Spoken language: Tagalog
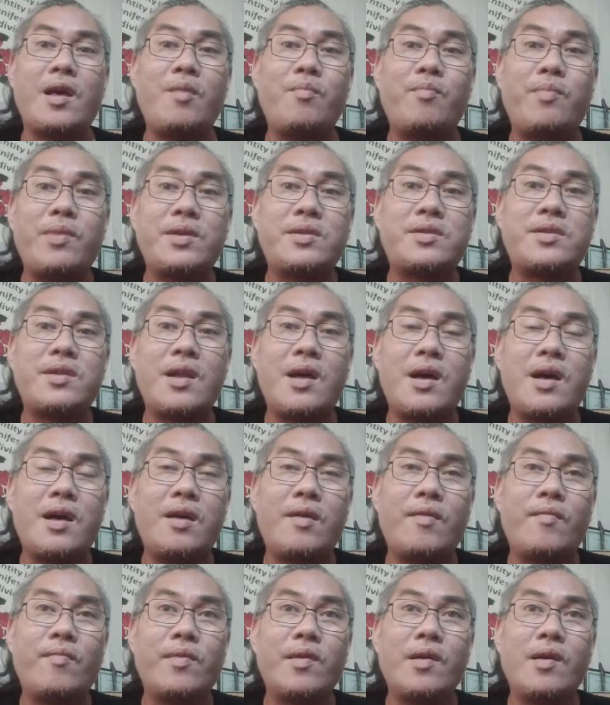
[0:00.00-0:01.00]
na imbis
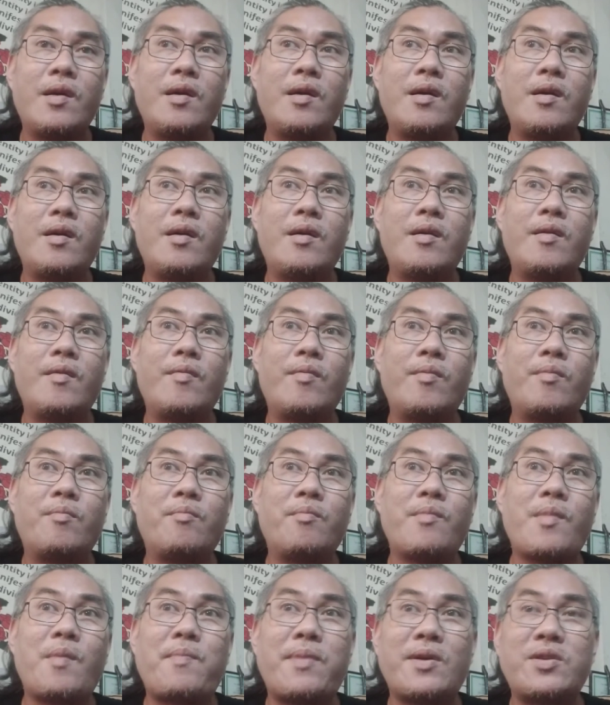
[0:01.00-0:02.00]
na
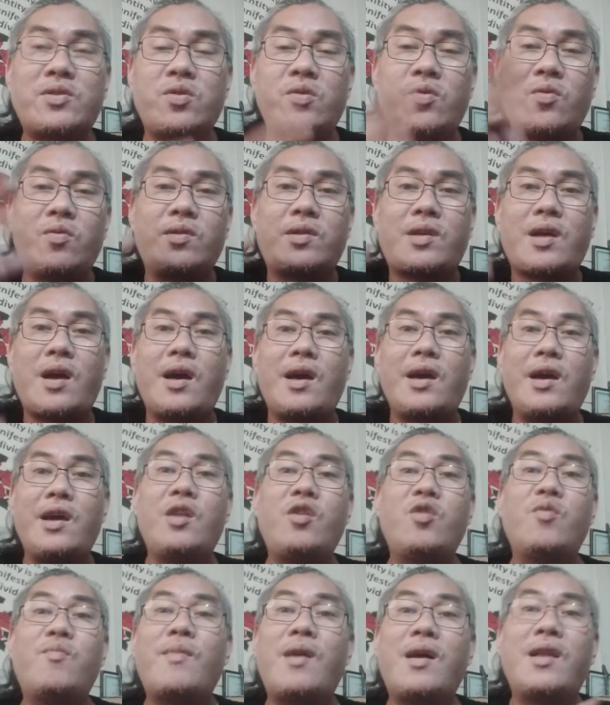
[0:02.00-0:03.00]
mapasunod ka, eh
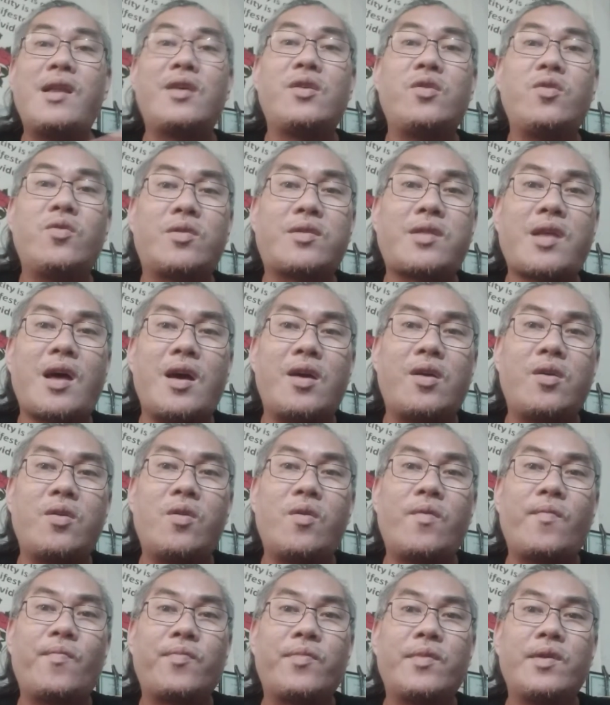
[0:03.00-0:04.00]
lumalayo
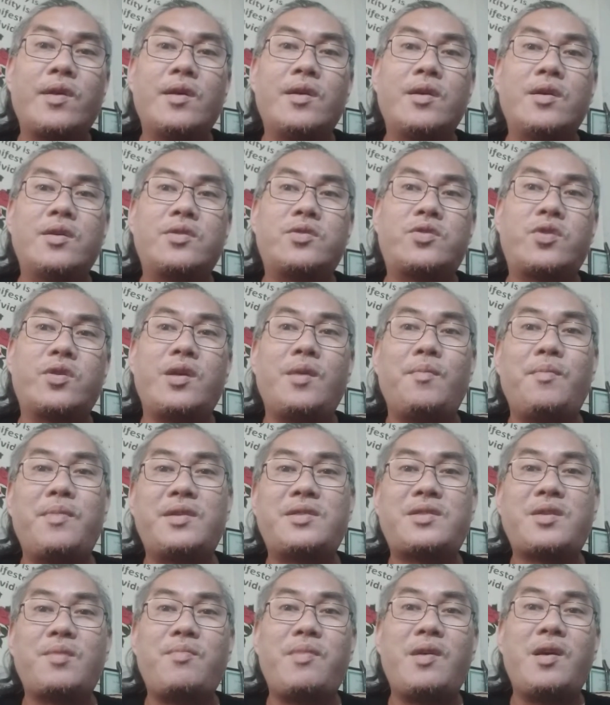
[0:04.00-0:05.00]
tayo. So,
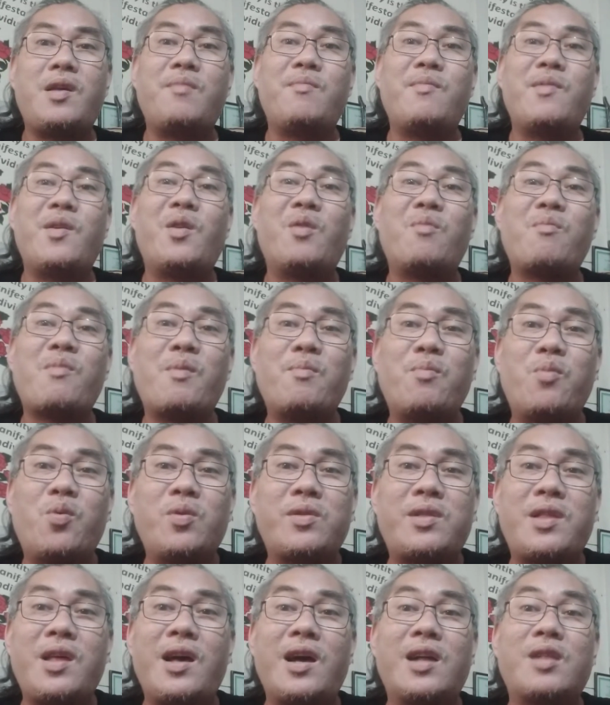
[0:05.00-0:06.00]
ibig sabihin, merong
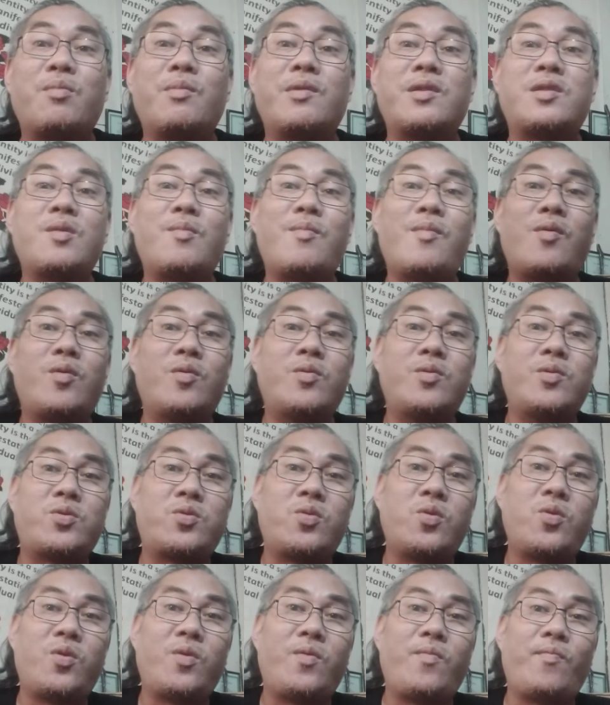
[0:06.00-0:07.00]
mabuti at masamang
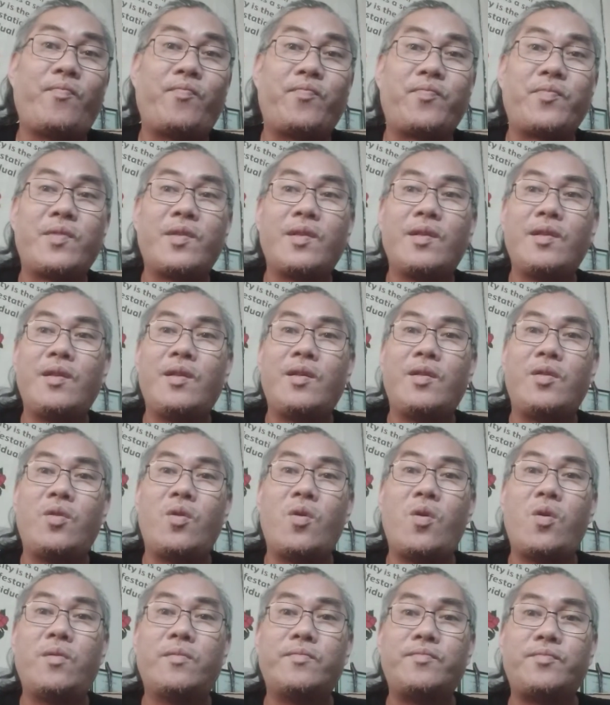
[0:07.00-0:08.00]
usog.
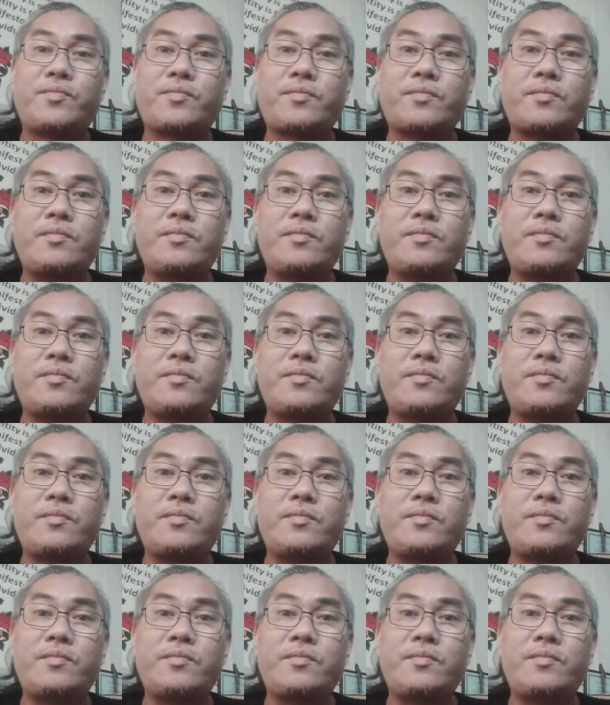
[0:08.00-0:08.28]
No?